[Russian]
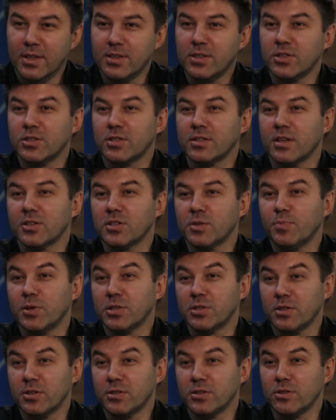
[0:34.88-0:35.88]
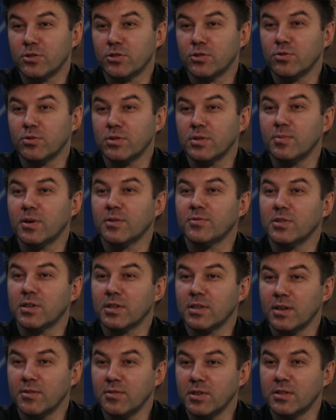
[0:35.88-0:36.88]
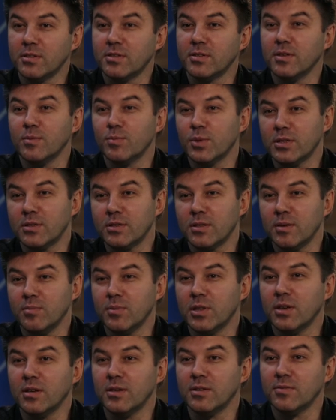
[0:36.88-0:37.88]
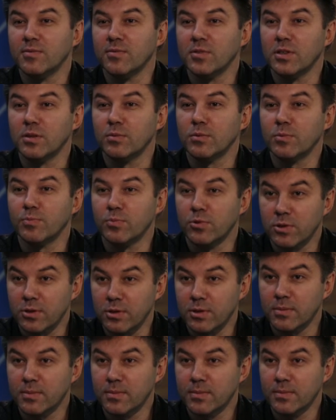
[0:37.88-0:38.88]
Наташа, скажи, пожалуйста, что тебя вдохновило заниматься именно этим видом спорта?